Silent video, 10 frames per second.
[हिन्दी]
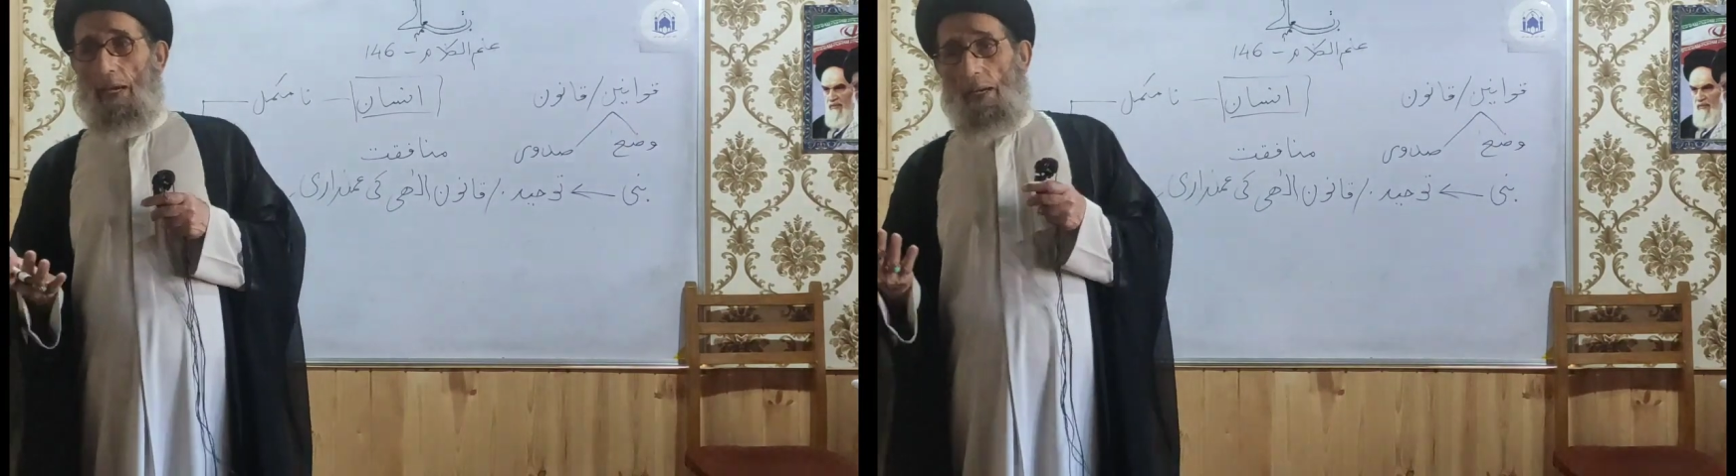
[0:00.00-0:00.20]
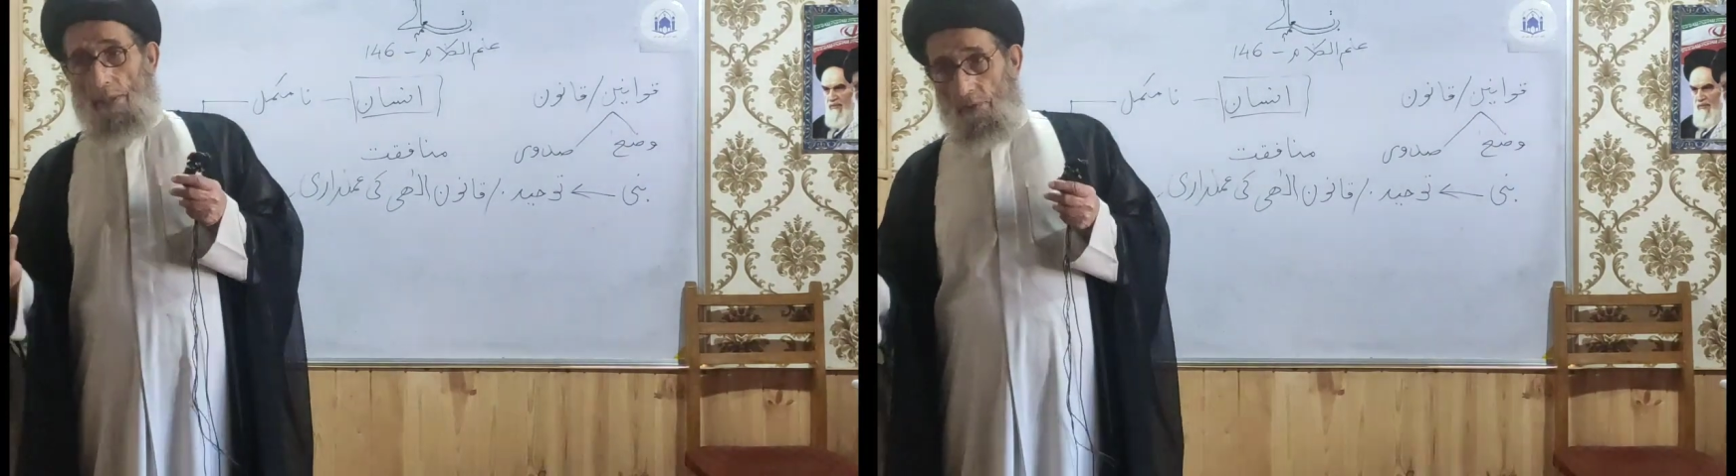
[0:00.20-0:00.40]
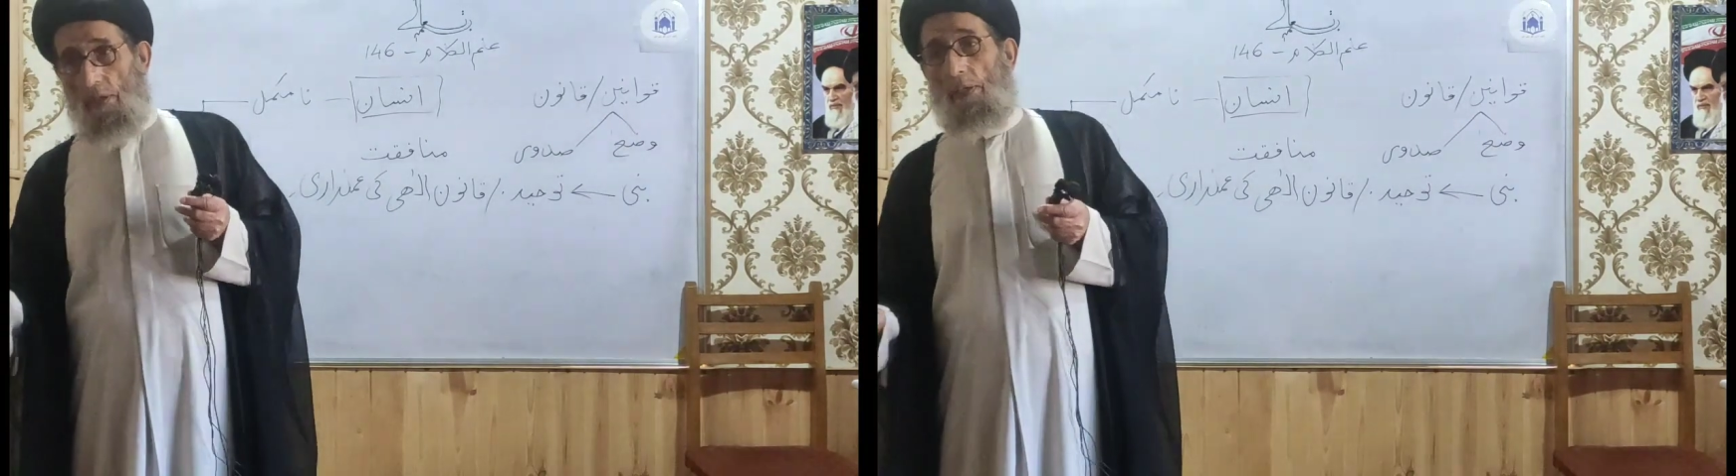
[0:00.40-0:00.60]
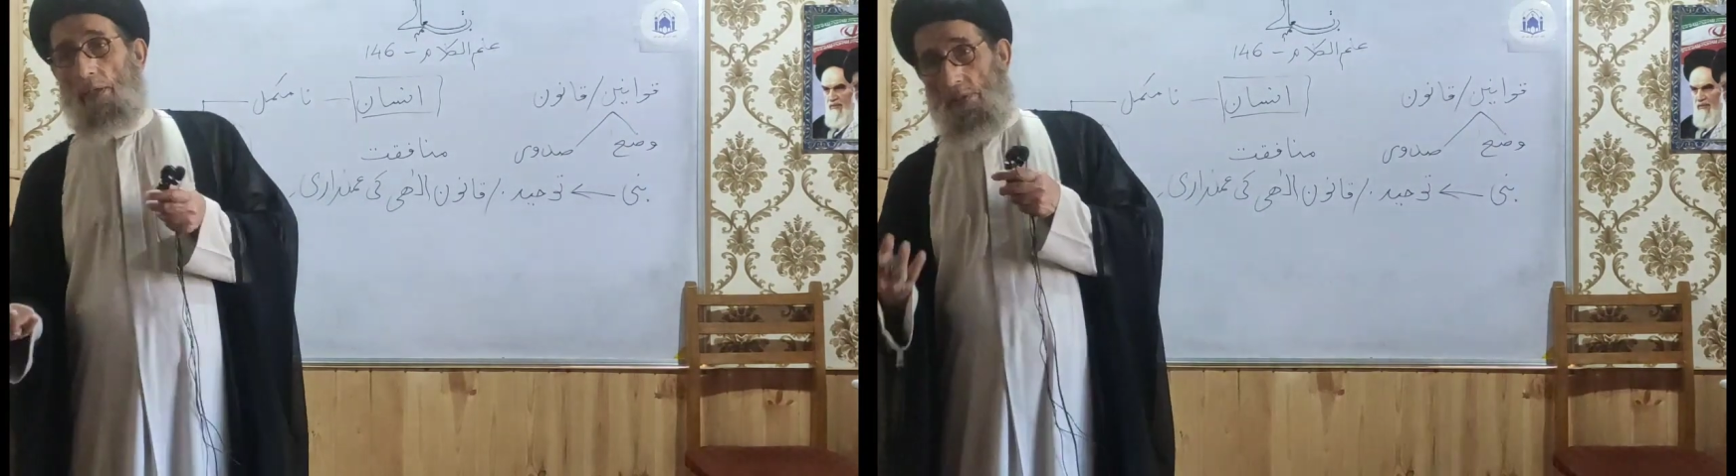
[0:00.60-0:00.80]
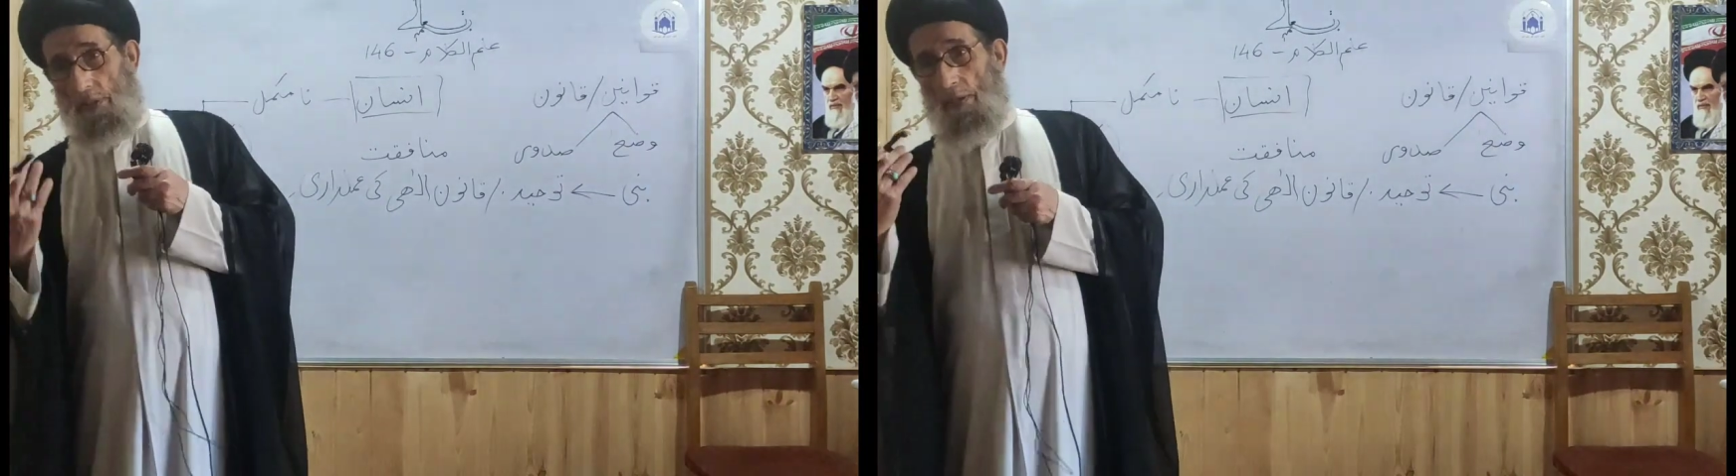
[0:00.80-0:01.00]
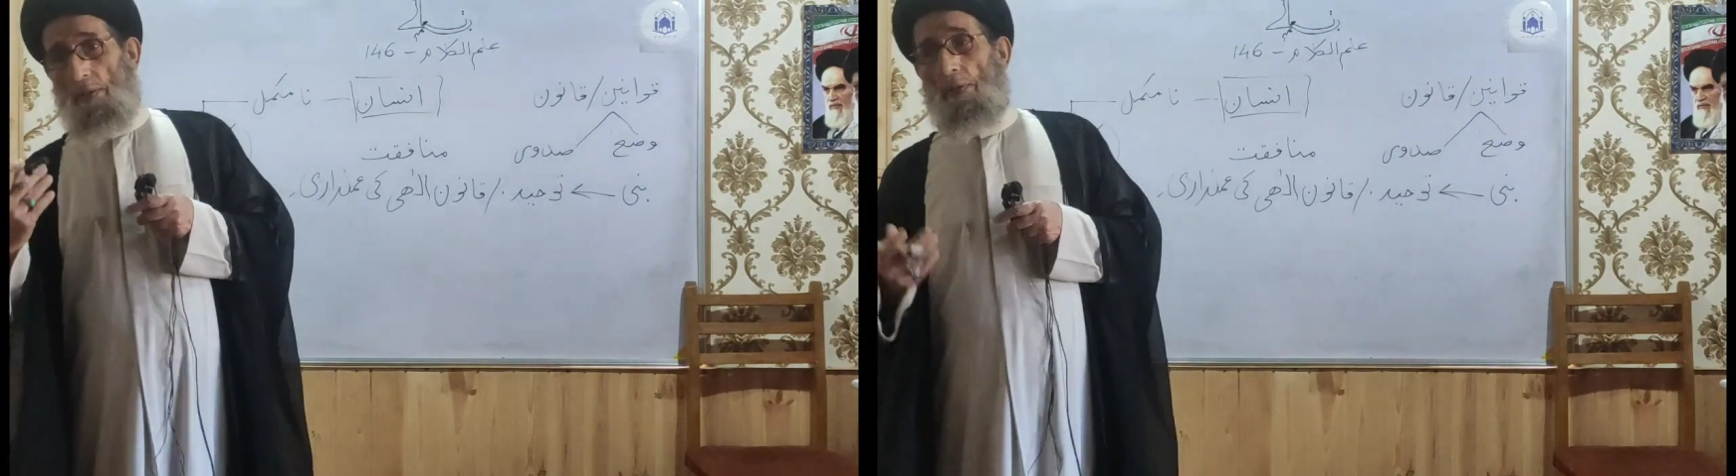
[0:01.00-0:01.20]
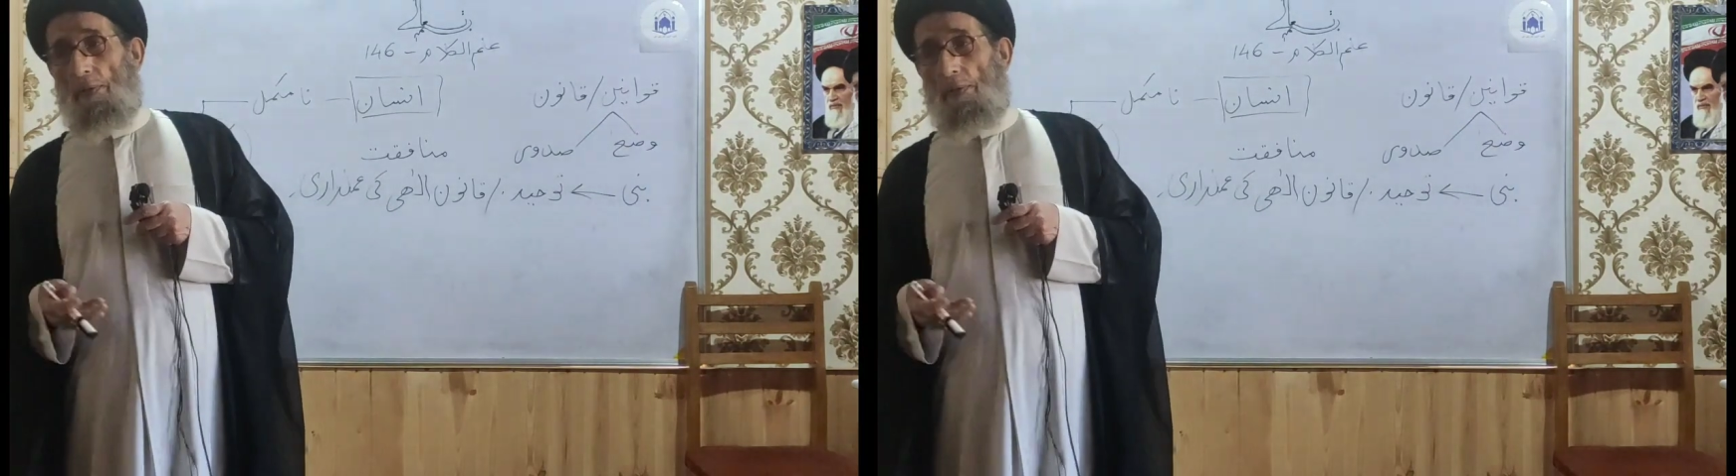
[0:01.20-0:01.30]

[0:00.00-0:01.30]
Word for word: ये गलत तरीके से